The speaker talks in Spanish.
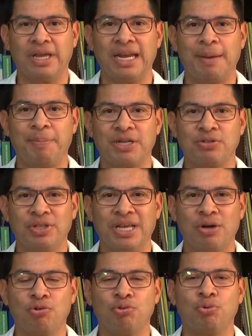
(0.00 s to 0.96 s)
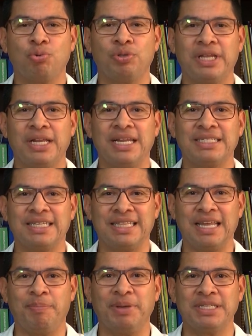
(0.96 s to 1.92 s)
que la persona consulte en las
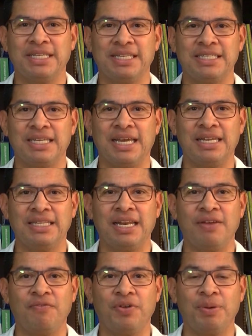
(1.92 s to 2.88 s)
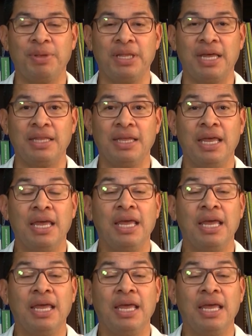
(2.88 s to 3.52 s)
etapas iniciales de la enfermedad